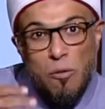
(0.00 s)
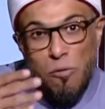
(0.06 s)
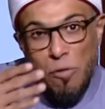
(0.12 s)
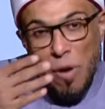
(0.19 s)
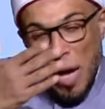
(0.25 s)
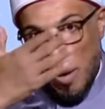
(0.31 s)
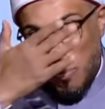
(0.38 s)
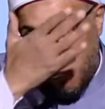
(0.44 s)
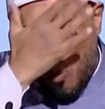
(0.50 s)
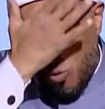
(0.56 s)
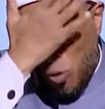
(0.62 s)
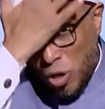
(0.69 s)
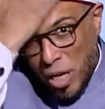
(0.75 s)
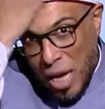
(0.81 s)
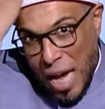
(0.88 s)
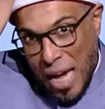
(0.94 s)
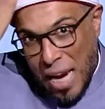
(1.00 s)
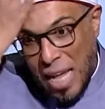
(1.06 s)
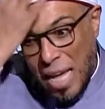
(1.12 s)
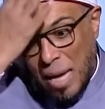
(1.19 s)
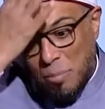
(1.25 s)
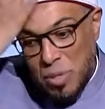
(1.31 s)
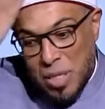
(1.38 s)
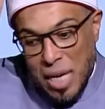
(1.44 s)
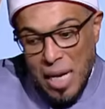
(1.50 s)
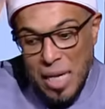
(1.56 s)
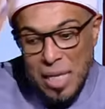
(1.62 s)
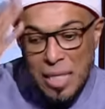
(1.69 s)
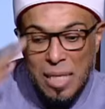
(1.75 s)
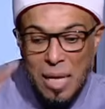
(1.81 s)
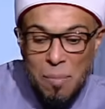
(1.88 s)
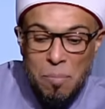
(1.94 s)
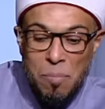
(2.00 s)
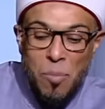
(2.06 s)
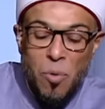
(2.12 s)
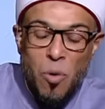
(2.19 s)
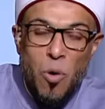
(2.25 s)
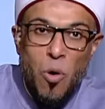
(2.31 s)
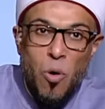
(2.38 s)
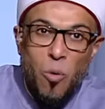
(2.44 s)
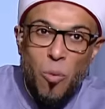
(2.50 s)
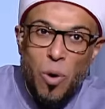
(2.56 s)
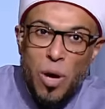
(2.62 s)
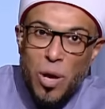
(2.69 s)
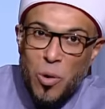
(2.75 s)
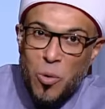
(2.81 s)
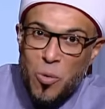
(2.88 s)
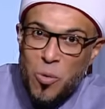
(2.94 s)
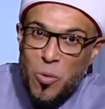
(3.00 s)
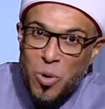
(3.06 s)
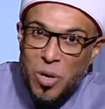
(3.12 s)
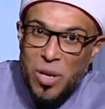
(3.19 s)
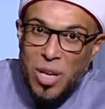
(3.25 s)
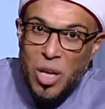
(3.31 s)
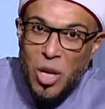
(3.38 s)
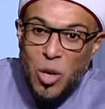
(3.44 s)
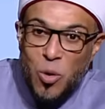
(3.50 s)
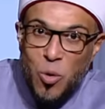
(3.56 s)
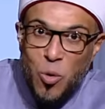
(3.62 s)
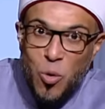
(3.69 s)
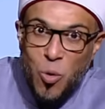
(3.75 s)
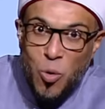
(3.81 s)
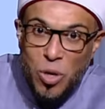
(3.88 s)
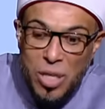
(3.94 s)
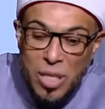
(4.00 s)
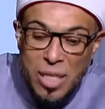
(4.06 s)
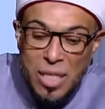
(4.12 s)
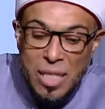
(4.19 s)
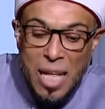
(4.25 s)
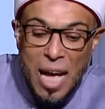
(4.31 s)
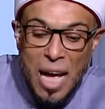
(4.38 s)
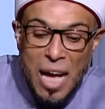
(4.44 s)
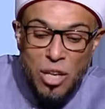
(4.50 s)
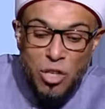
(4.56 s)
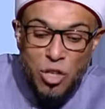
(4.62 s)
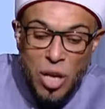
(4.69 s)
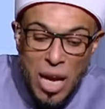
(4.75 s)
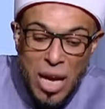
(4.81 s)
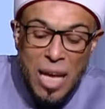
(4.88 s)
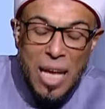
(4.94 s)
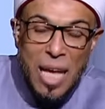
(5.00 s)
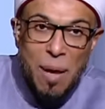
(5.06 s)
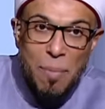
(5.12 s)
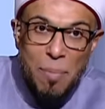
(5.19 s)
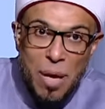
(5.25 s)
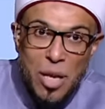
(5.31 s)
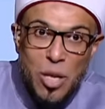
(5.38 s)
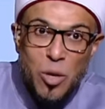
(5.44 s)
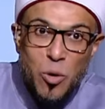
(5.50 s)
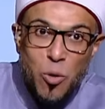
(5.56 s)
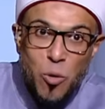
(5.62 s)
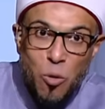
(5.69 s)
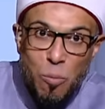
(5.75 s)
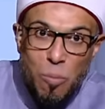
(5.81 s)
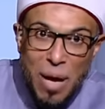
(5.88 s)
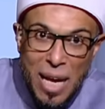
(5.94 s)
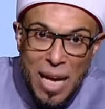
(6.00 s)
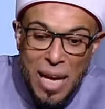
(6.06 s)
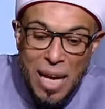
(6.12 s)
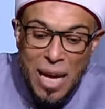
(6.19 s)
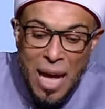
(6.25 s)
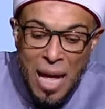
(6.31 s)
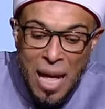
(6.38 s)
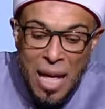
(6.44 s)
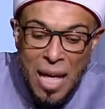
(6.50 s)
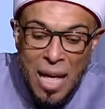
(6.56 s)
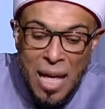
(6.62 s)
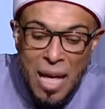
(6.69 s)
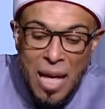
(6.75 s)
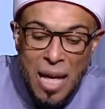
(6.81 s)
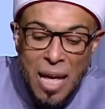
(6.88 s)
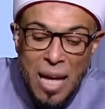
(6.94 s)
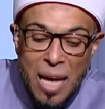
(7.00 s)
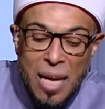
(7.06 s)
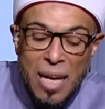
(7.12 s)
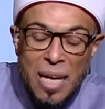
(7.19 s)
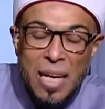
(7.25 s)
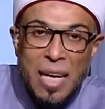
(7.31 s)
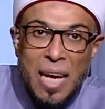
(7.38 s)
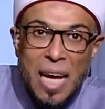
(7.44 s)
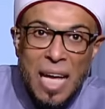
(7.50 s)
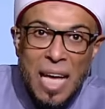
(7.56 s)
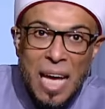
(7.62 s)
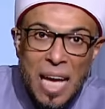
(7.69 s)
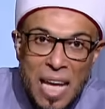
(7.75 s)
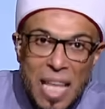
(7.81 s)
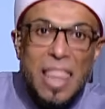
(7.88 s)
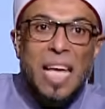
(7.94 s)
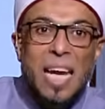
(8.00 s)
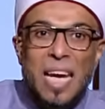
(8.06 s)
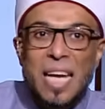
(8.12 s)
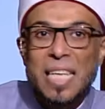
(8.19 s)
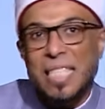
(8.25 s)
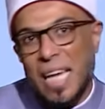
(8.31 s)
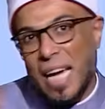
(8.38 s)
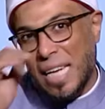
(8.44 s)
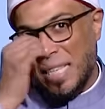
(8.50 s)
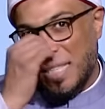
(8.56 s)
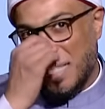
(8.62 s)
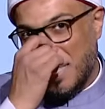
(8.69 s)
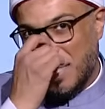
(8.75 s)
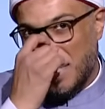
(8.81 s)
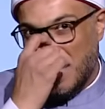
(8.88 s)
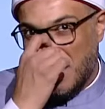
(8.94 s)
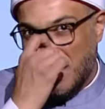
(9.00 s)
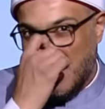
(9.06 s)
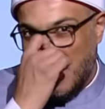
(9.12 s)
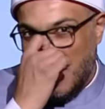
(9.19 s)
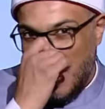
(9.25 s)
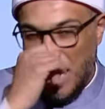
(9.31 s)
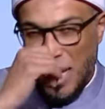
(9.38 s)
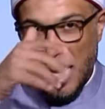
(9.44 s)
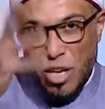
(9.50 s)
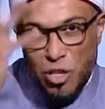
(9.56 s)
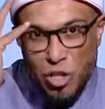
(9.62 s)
فابوه جعل يمسح الدم ويقول ان كنت اشج بني اميه انك اذا لسعيد ايه